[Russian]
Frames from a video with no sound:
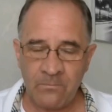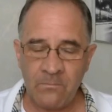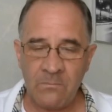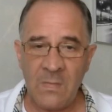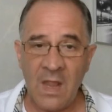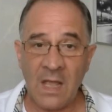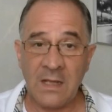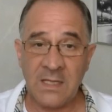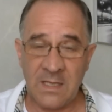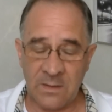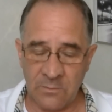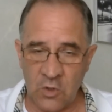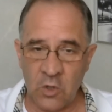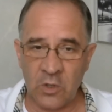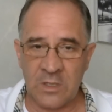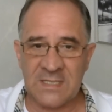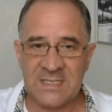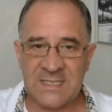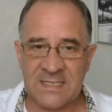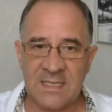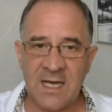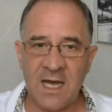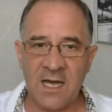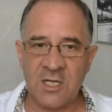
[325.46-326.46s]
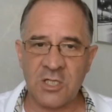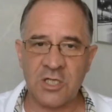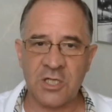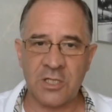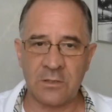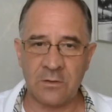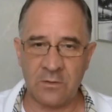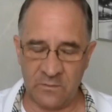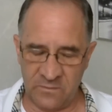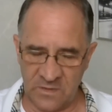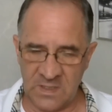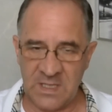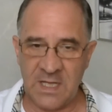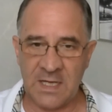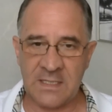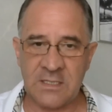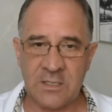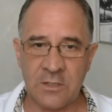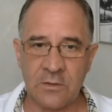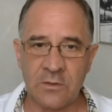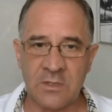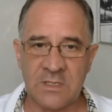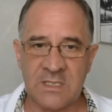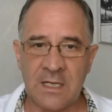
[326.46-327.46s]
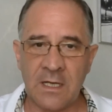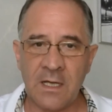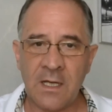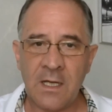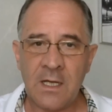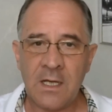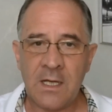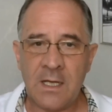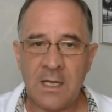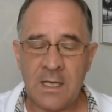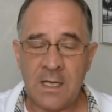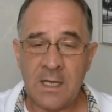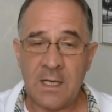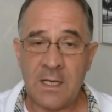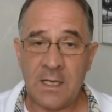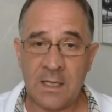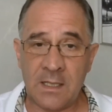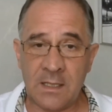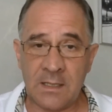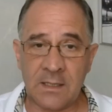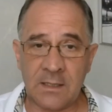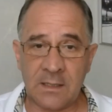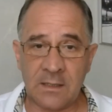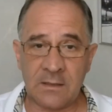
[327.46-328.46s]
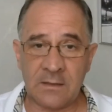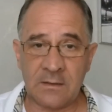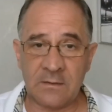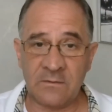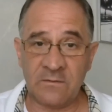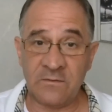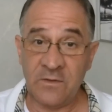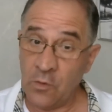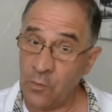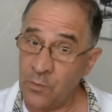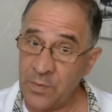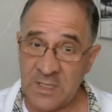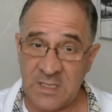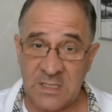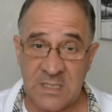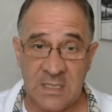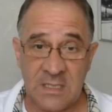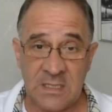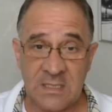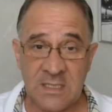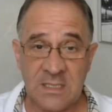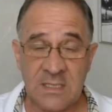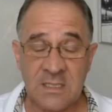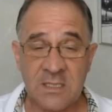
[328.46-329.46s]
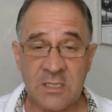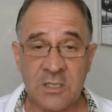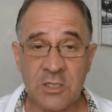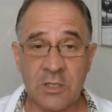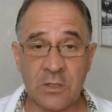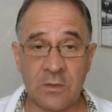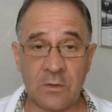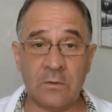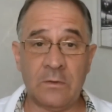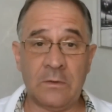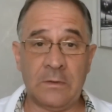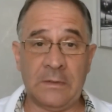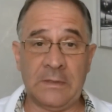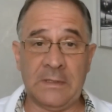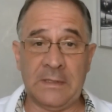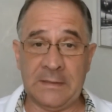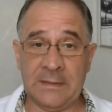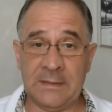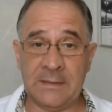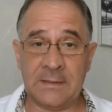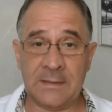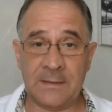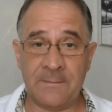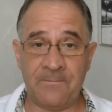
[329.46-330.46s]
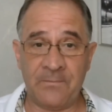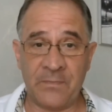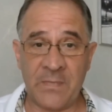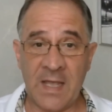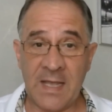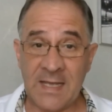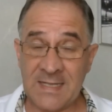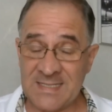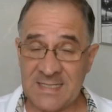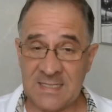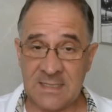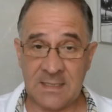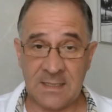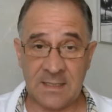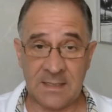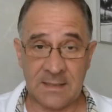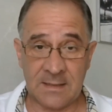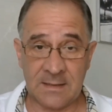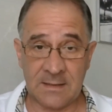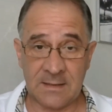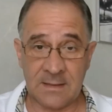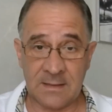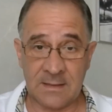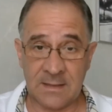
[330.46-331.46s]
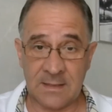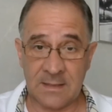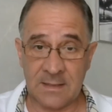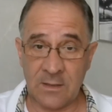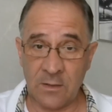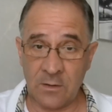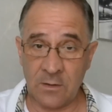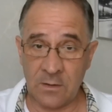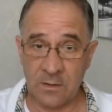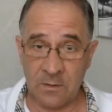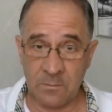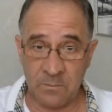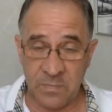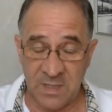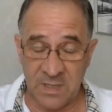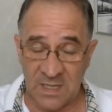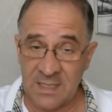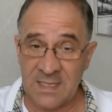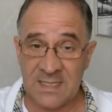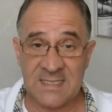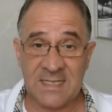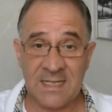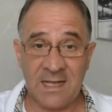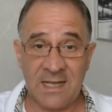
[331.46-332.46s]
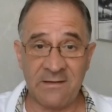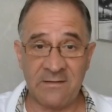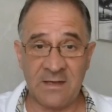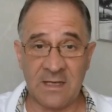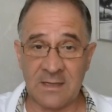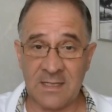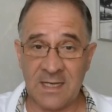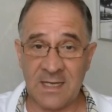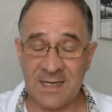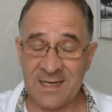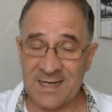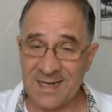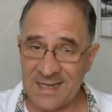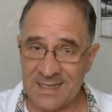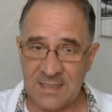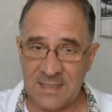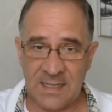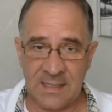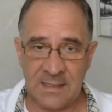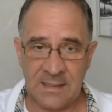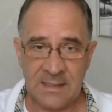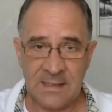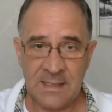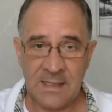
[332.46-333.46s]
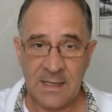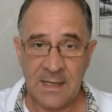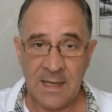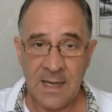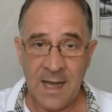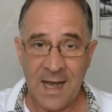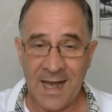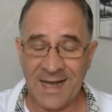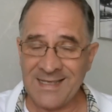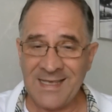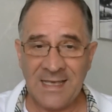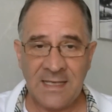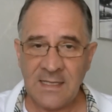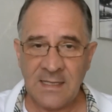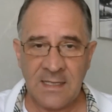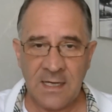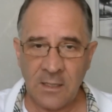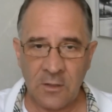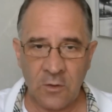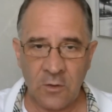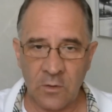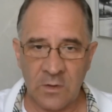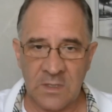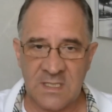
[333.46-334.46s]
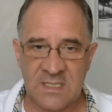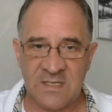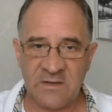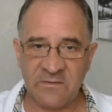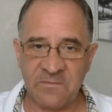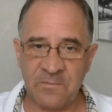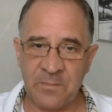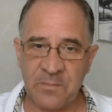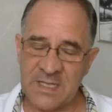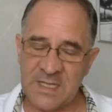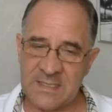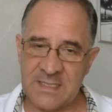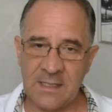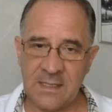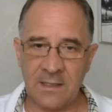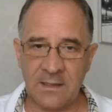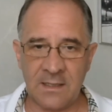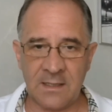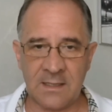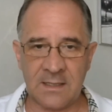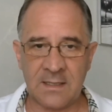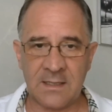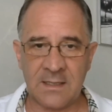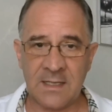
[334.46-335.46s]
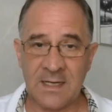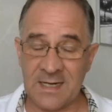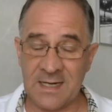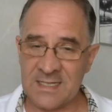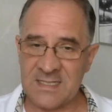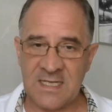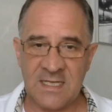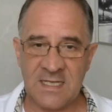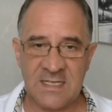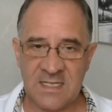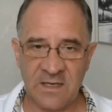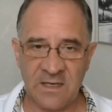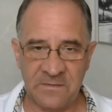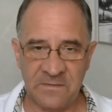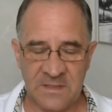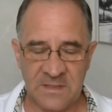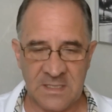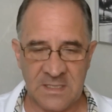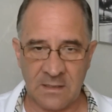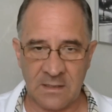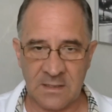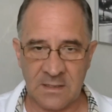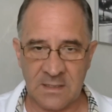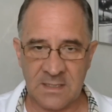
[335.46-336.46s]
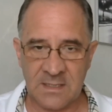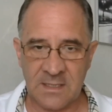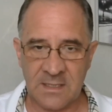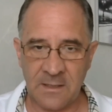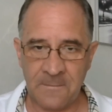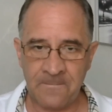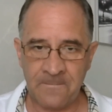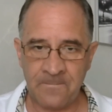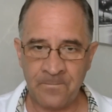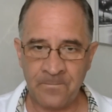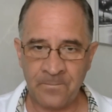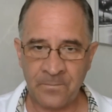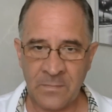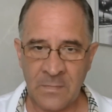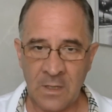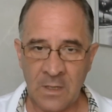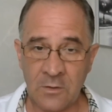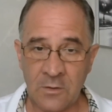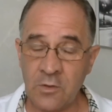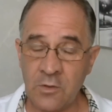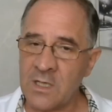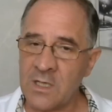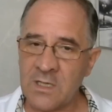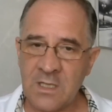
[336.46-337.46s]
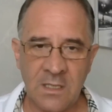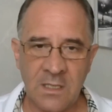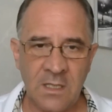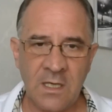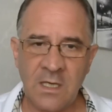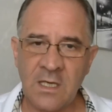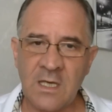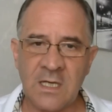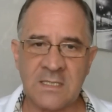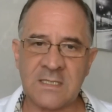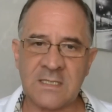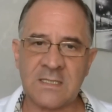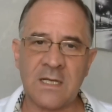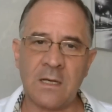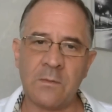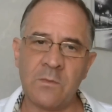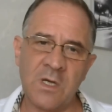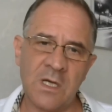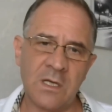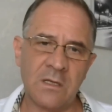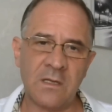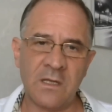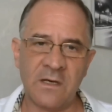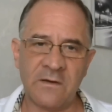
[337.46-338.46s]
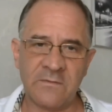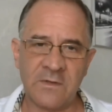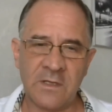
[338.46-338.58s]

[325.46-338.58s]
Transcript: немного старше, но вы найдете. вы убедитесь, что эти благословенные города, они не находятся в пределах Российской Федерации. Но это не есть самое главное.